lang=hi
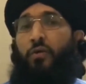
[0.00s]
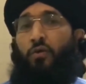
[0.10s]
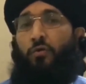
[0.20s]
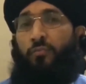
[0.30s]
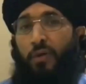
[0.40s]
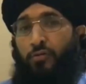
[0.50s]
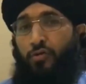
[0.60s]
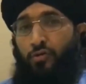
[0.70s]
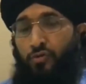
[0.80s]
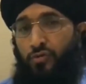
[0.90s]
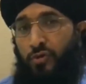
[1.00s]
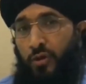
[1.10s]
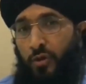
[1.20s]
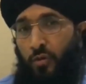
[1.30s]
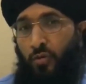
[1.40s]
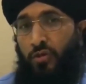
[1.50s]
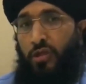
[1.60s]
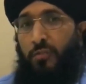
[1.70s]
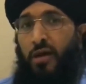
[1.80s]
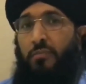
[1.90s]
और बिलखसूस उन
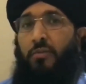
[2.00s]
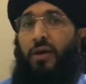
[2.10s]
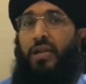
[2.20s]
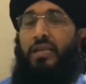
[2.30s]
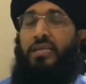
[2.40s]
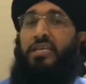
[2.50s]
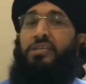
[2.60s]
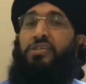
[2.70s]
तमाम ममालिक की